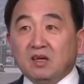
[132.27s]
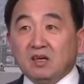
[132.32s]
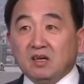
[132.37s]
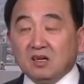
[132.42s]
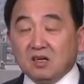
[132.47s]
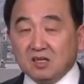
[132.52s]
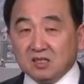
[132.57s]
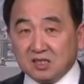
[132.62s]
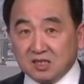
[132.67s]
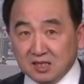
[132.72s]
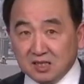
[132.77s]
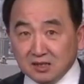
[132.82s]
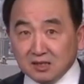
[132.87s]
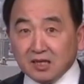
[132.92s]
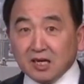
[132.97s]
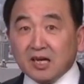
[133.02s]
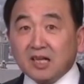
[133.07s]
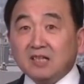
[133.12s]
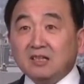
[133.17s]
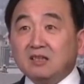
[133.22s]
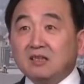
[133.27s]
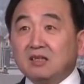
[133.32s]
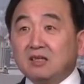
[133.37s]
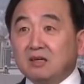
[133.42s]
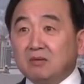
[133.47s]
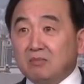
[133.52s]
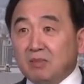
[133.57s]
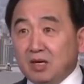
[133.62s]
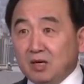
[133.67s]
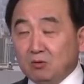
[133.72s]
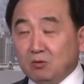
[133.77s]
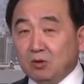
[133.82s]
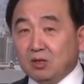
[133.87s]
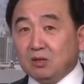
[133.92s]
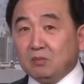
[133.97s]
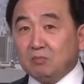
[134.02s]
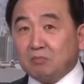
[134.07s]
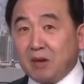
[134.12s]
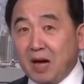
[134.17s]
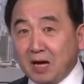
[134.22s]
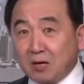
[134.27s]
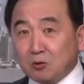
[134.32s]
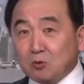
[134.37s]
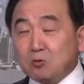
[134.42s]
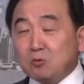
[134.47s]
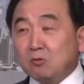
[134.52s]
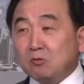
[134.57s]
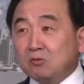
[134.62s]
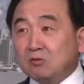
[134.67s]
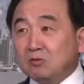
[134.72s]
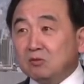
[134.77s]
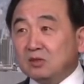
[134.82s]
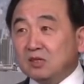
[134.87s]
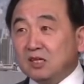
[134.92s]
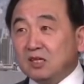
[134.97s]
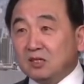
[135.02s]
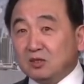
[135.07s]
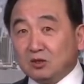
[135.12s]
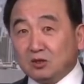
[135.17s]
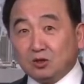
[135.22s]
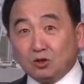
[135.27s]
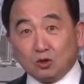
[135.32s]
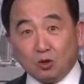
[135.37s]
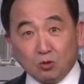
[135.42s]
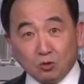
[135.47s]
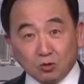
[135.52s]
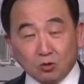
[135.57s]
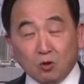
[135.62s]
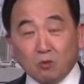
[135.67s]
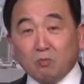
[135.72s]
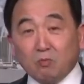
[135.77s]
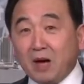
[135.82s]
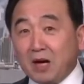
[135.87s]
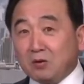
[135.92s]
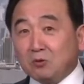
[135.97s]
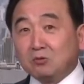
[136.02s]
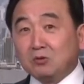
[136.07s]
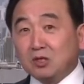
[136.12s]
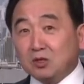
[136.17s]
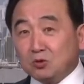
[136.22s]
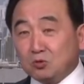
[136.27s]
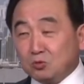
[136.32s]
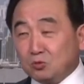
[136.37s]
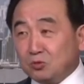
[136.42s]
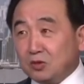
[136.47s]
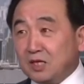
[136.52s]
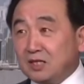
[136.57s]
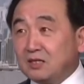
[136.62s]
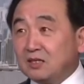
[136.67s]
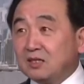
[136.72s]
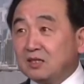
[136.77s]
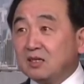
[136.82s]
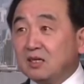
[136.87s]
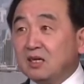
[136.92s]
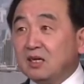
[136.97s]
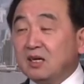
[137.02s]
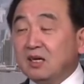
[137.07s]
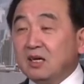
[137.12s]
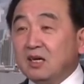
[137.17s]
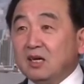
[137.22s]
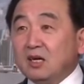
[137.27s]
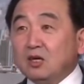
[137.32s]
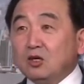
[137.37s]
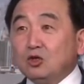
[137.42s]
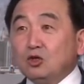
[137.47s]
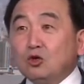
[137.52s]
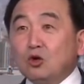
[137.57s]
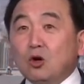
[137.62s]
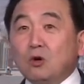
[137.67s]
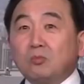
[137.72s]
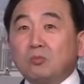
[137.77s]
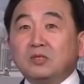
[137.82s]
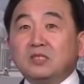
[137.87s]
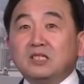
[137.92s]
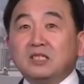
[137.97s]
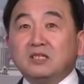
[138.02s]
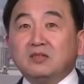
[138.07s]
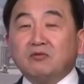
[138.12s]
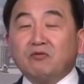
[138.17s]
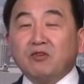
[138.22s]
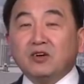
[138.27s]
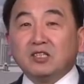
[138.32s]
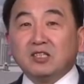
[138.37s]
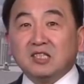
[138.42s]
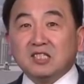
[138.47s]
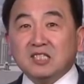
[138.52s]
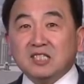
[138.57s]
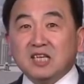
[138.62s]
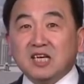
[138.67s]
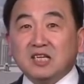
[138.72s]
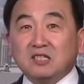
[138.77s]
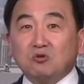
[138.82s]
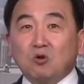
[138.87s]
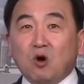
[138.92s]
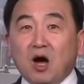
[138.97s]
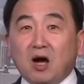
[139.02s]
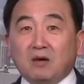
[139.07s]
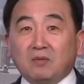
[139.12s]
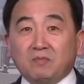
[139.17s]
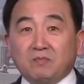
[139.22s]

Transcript: 和今天美国白宫的总统、白宫的主人弱不禁风的现状，